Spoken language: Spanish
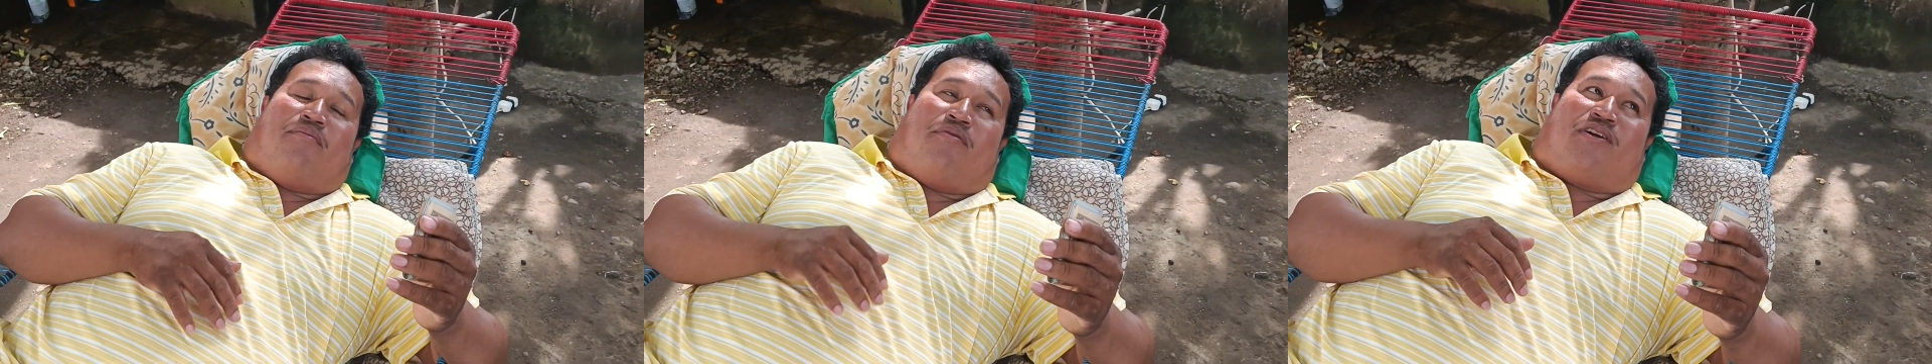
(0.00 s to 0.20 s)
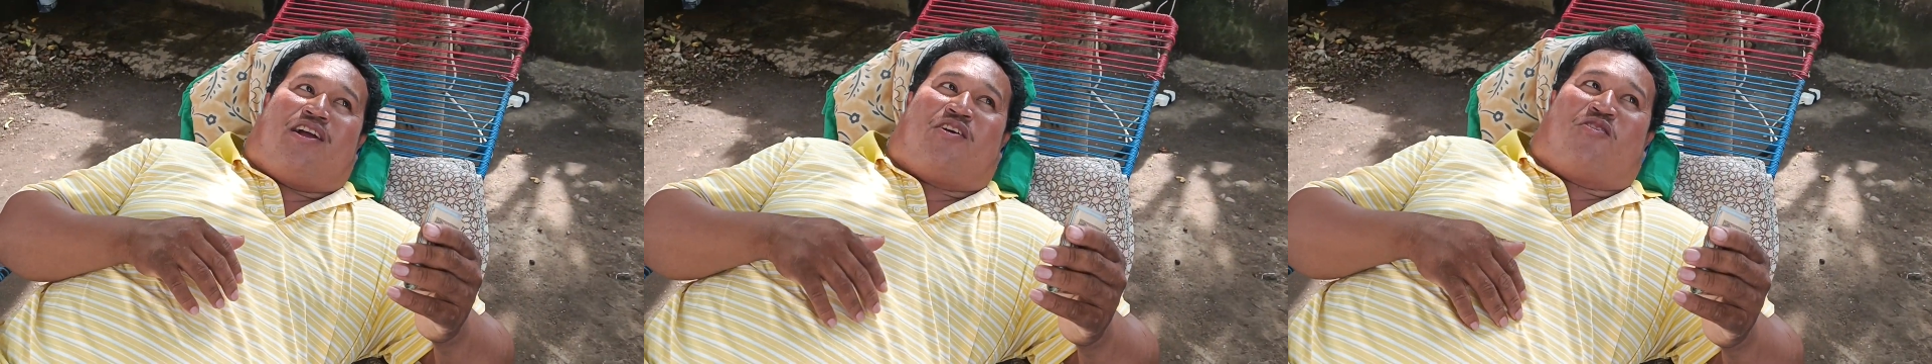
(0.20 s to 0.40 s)

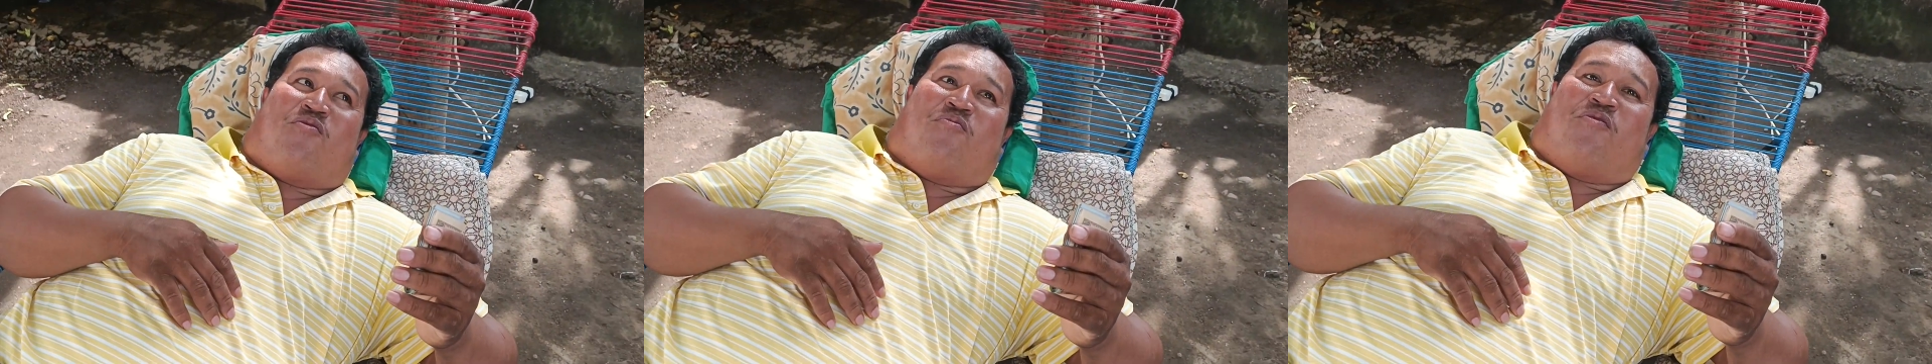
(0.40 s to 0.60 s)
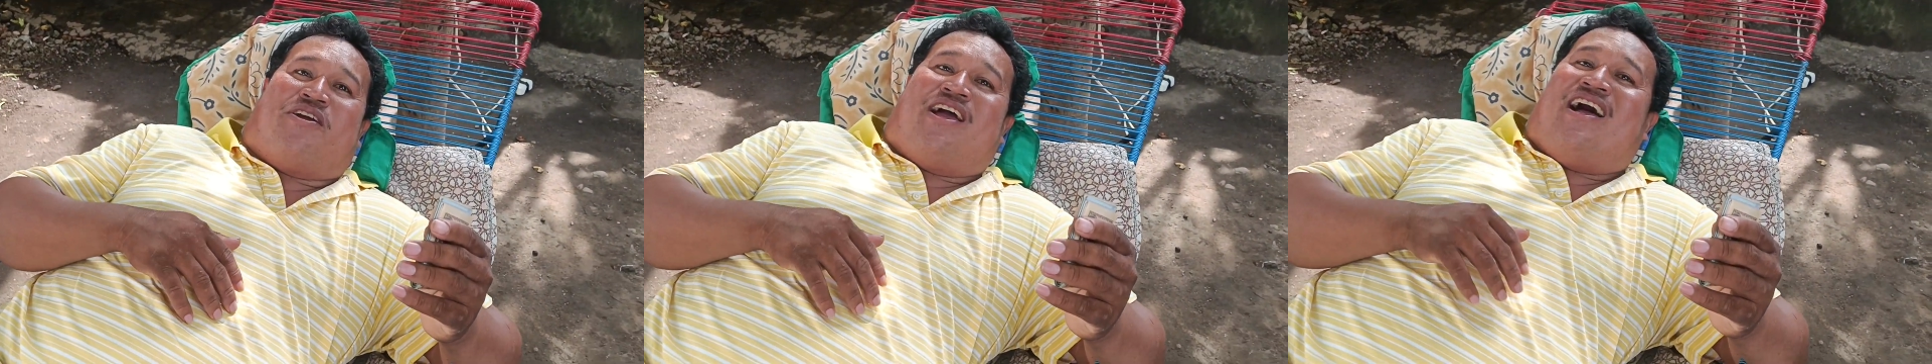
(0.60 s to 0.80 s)
porque
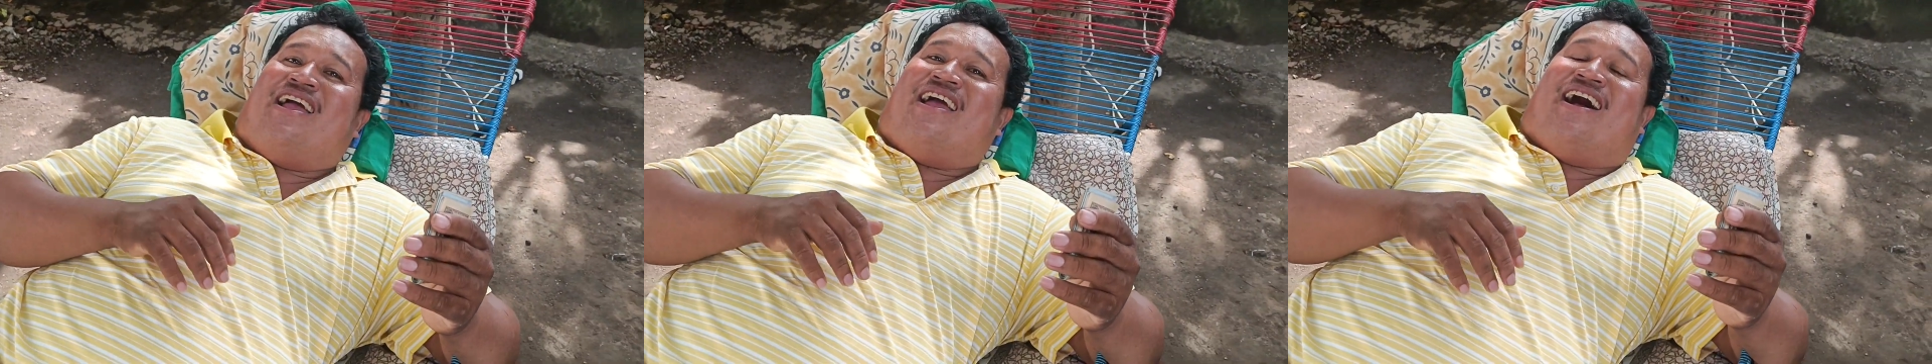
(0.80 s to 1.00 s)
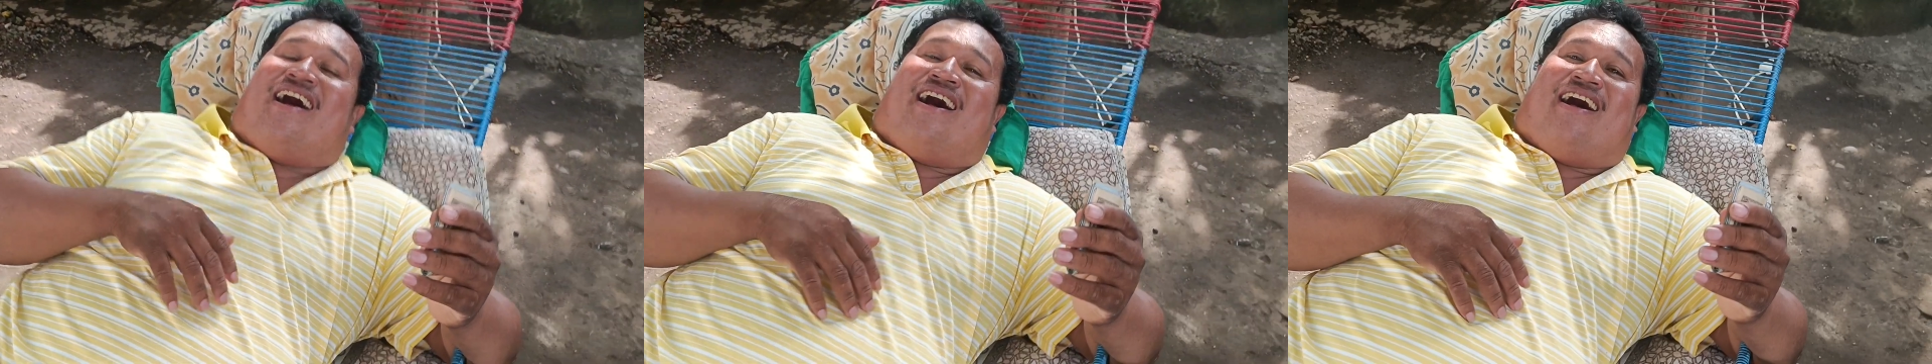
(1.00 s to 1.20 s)
como
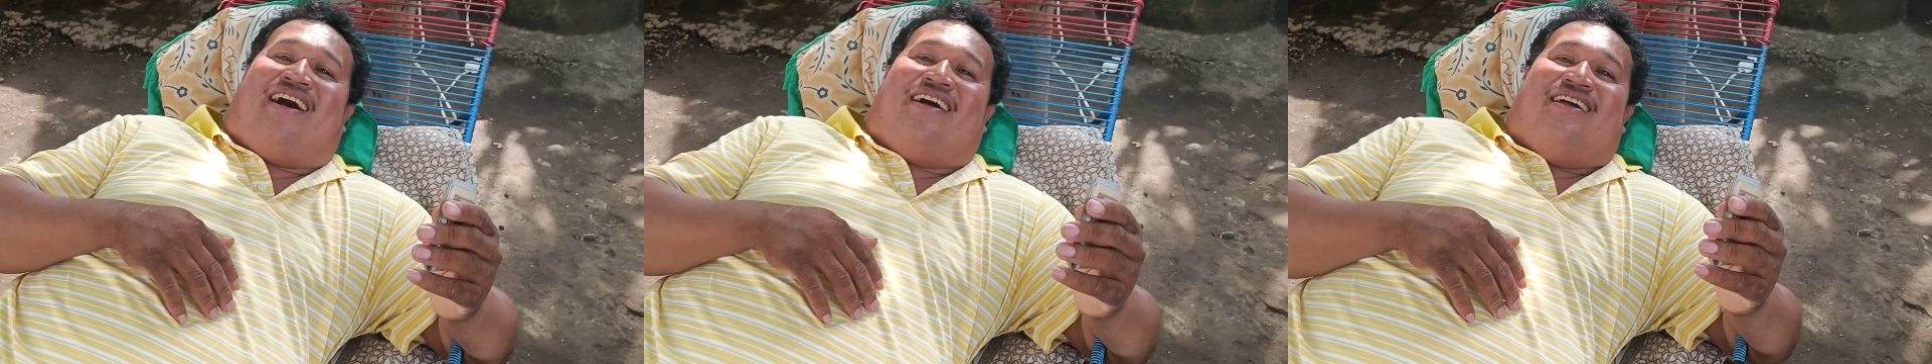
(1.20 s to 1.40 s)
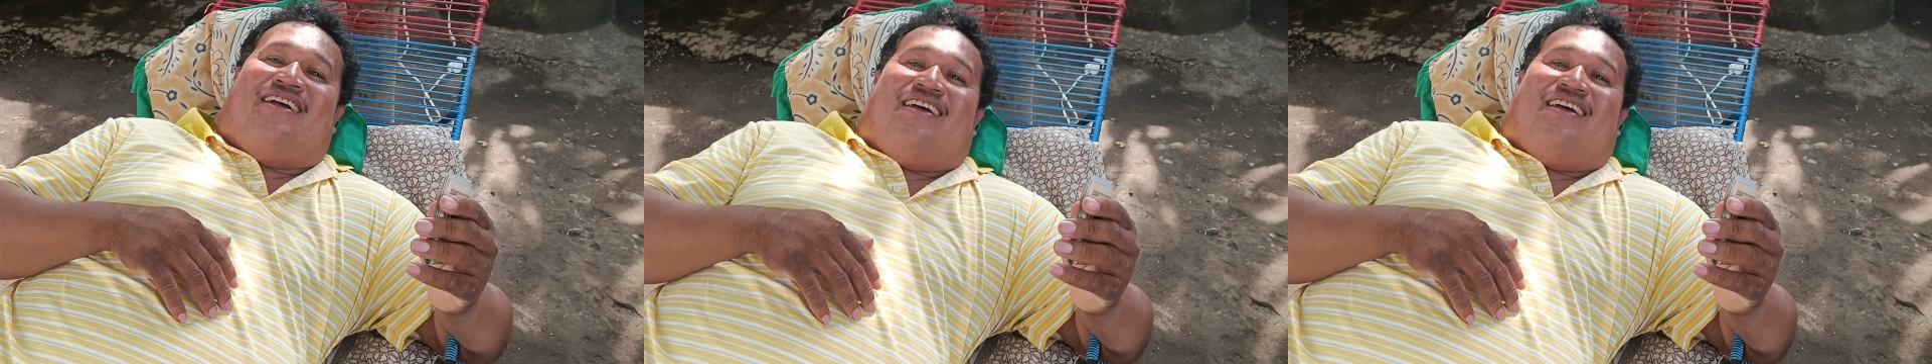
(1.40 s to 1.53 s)
ya,